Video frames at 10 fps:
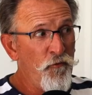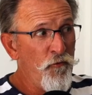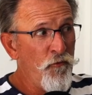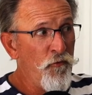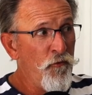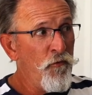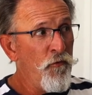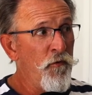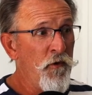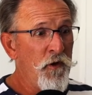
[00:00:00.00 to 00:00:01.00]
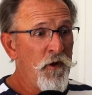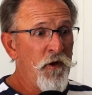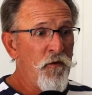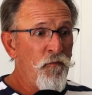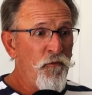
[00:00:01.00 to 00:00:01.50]
euh,
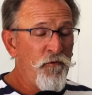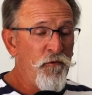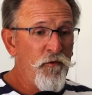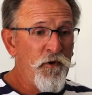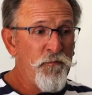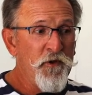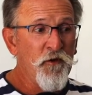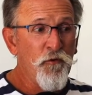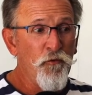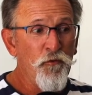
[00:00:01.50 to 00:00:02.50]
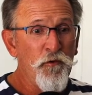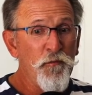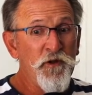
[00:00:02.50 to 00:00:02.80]
monsieur, et puis qu'il m'a